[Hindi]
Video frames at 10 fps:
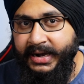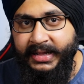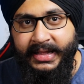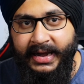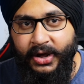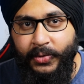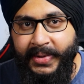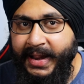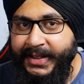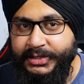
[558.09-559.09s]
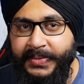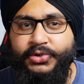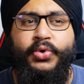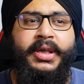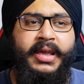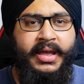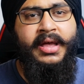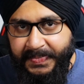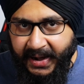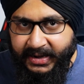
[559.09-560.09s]
घंटे देखने को मिले हैं इसमें जो कि
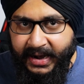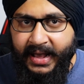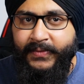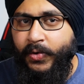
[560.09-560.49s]
एक्सपेक्टेड है